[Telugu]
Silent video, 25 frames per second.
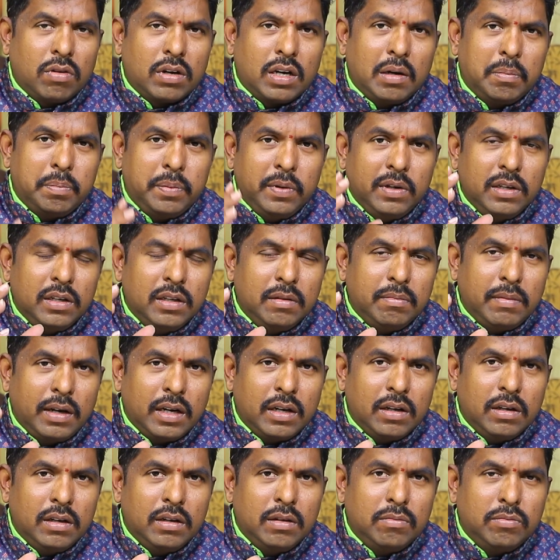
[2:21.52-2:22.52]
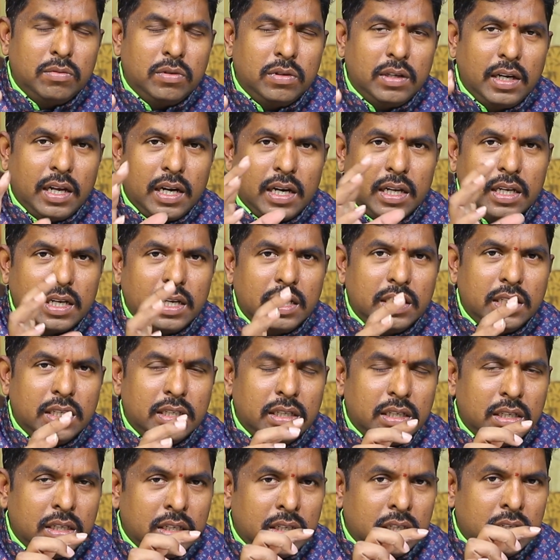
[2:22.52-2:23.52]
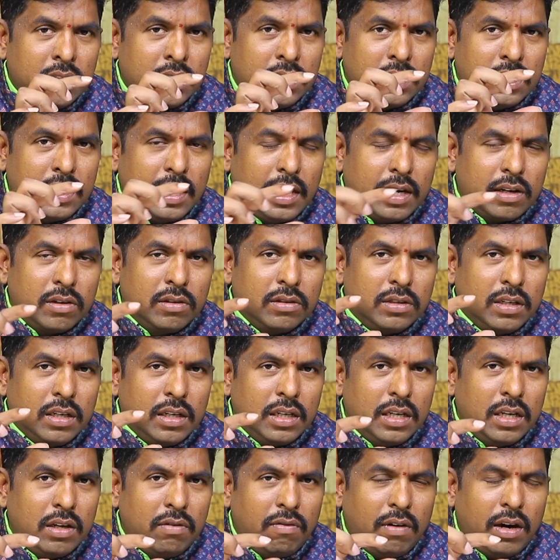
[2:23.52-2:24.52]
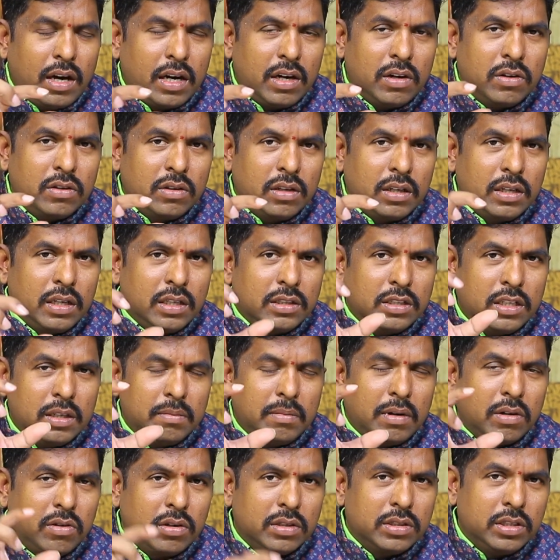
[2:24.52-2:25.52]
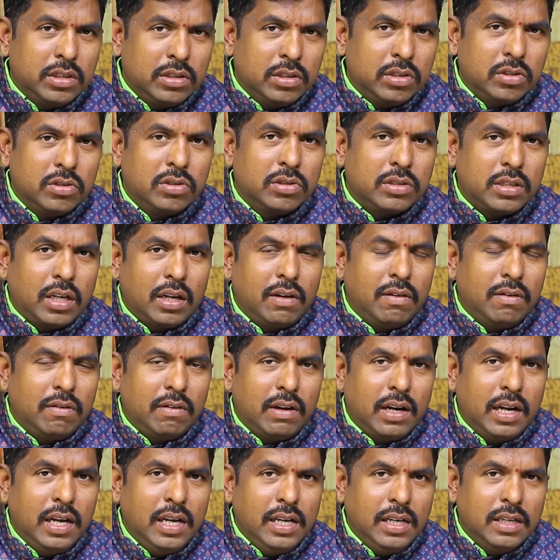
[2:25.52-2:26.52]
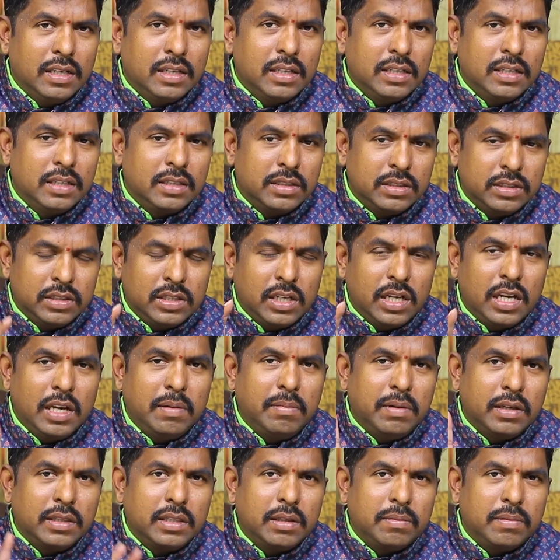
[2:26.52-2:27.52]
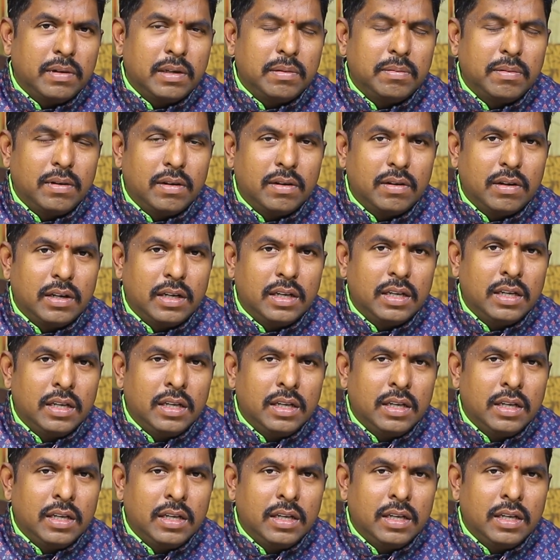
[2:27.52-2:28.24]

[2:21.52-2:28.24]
ఒకప్పుడు మనం మూడు నెలలకి నెల రోజులకి వారం రోజులకి సినిమా కోసం ఎదురు చూస్తున్నాం ఇవాళ సేమ్ అంతే పరుపులు కూడా